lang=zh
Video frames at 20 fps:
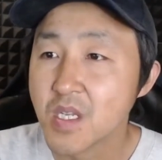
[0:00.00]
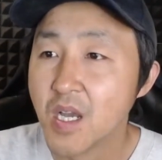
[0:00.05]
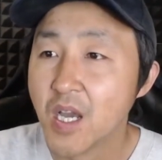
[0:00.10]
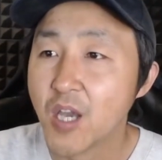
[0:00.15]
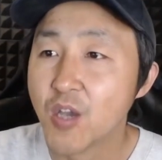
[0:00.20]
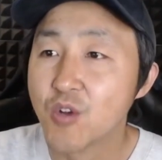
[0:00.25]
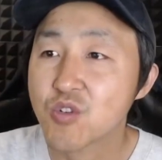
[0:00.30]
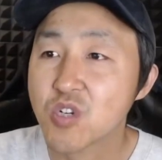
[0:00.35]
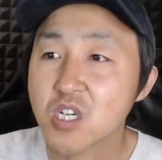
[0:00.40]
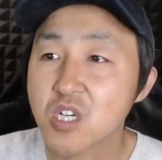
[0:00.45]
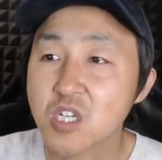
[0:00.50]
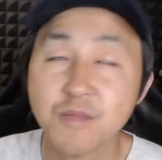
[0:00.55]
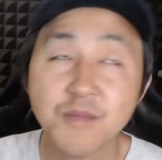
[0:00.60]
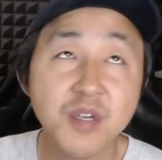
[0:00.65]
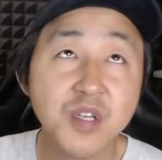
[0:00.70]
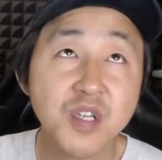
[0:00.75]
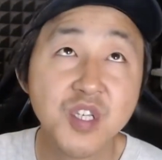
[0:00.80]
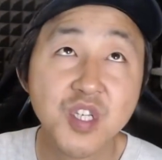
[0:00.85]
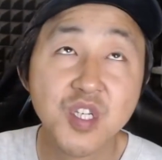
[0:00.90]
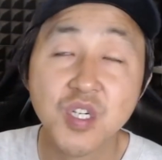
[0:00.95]
还有这个什
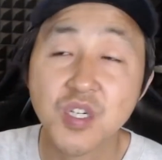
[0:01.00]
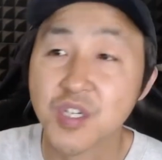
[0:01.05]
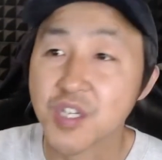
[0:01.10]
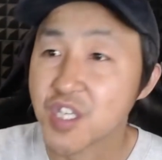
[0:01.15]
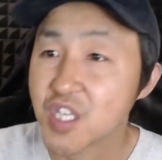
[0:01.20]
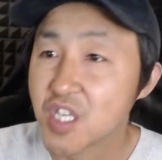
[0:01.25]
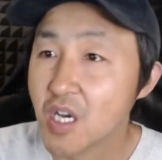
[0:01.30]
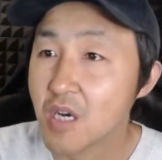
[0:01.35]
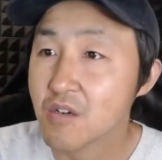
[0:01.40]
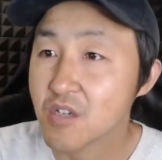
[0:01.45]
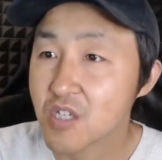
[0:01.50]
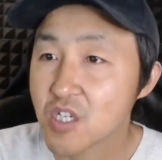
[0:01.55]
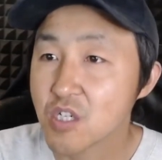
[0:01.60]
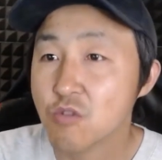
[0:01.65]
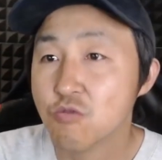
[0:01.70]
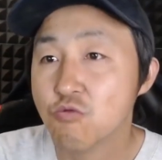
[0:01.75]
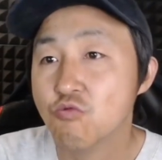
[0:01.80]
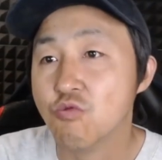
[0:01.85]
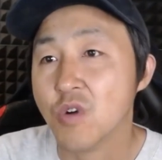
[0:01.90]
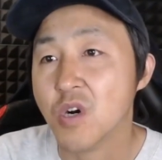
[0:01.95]
么盛香
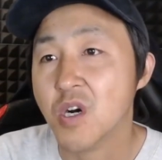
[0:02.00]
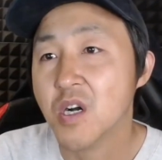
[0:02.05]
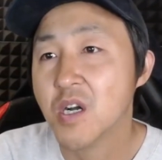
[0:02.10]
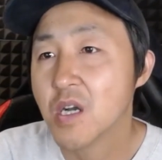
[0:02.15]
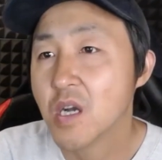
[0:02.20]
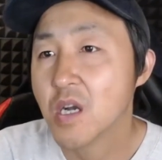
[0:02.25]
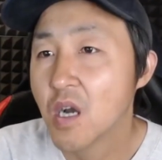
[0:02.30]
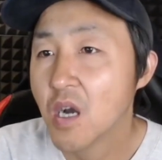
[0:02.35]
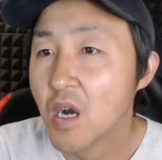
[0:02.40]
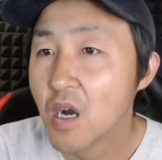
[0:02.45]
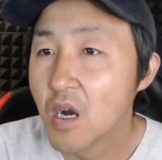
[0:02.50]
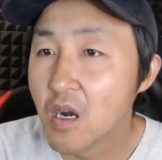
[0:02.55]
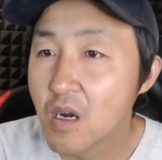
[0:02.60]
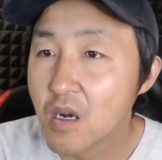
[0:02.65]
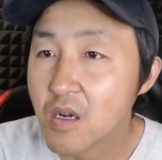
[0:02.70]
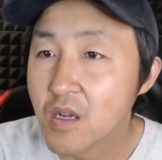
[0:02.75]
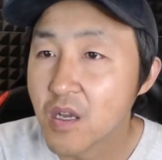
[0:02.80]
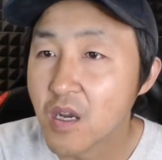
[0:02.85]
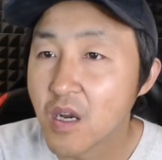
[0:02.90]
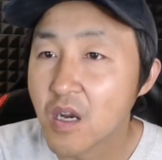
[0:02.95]
生
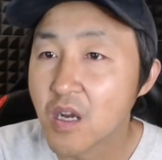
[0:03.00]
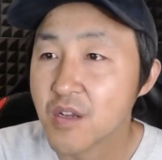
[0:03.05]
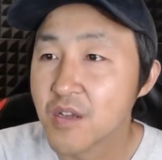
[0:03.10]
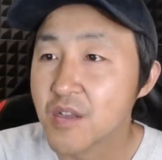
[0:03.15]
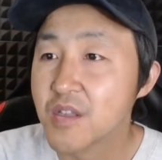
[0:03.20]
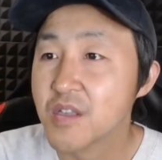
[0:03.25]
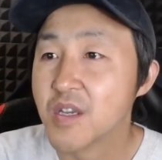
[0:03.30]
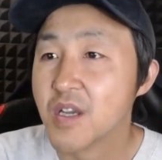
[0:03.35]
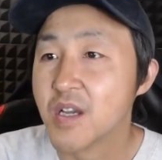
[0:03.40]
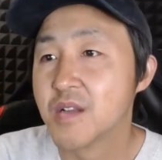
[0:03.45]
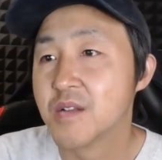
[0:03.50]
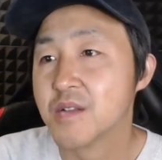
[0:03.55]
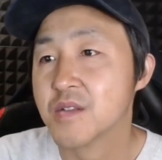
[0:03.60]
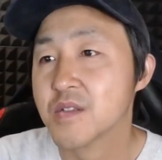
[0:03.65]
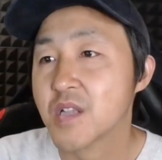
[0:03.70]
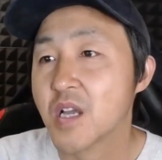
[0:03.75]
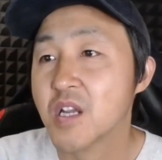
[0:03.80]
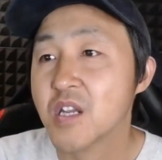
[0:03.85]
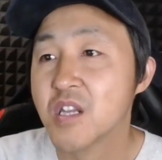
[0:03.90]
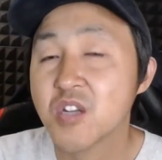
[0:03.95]
物，2020年
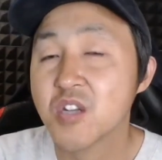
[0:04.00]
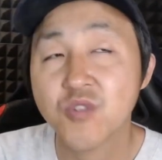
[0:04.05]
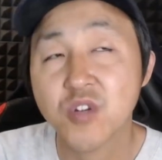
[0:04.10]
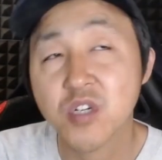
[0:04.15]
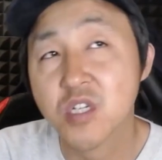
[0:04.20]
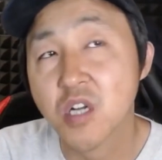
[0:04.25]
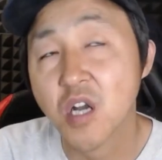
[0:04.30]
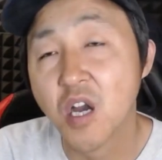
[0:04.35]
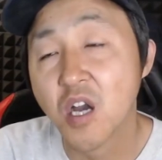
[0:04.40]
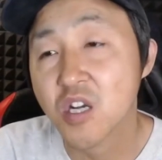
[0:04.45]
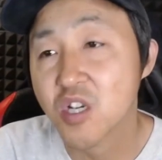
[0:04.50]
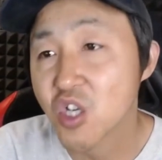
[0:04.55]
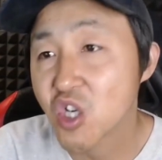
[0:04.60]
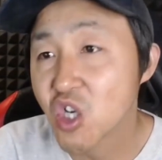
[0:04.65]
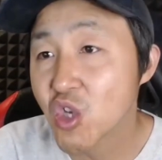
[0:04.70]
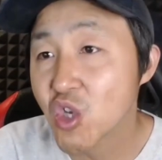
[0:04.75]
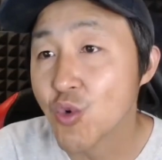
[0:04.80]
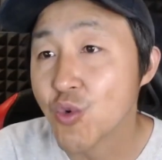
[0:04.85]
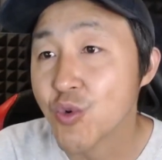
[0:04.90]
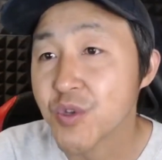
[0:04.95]
它利润是
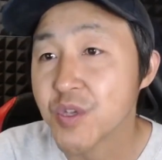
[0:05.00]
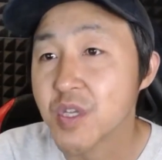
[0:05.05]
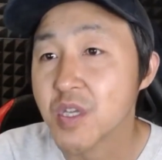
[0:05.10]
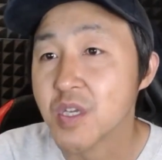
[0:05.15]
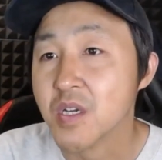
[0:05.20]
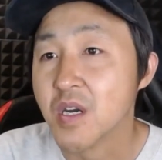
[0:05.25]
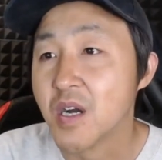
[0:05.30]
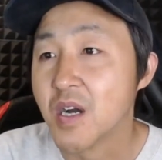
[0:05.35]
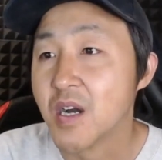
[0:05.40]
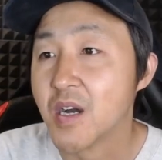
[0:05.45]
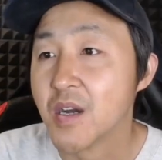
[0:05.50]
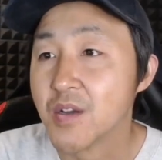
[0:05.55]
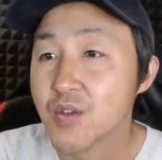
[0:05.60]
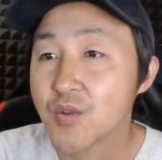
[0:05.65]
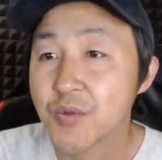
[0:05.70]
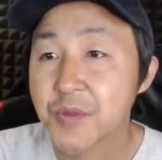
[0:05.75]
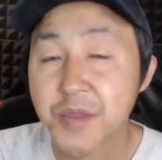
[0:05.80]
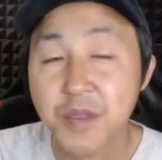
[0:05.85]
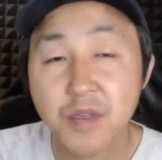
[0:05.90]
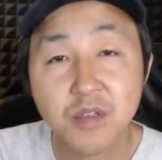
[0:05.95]
26亿啊，
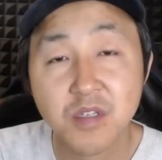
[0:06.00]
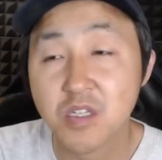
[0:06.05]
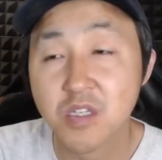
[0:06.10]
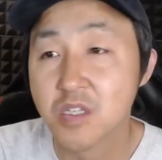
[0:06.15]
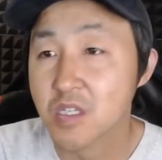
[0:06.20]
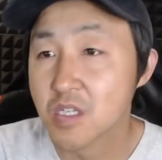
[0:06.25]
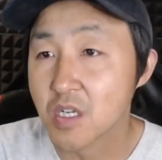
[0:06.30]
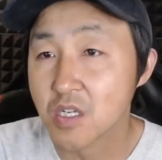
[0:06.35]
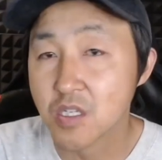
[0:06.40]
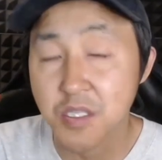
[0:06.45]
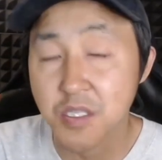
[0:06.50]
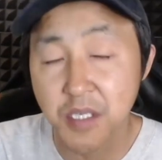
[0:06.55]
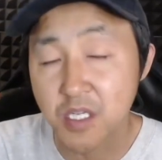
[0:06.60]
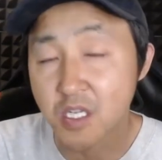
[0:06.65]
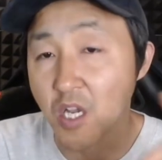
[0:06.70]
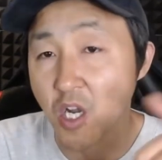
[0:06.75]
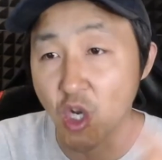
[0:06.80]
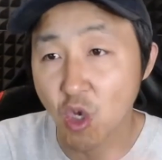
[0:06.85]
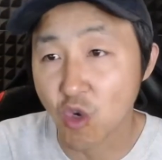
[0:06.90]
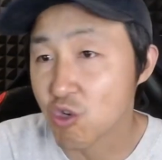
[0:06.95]
又它是增
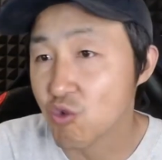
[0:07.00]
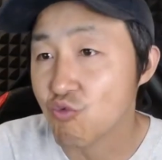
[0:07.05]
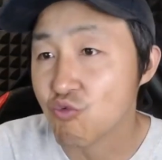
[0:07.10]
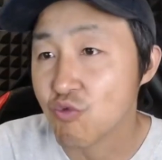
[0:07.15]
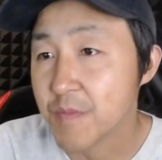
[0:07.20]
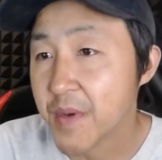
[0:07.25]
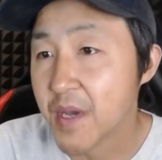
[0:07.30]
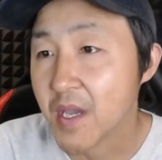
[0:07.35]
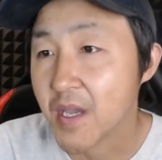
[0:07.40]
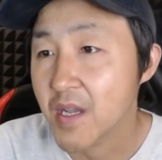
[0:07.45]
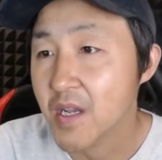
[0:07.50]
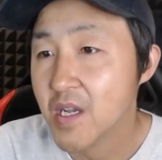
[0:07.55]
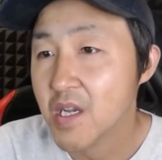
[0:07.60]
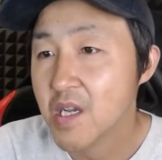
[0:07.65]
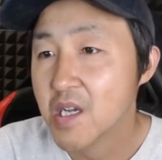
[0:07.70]
长65倍。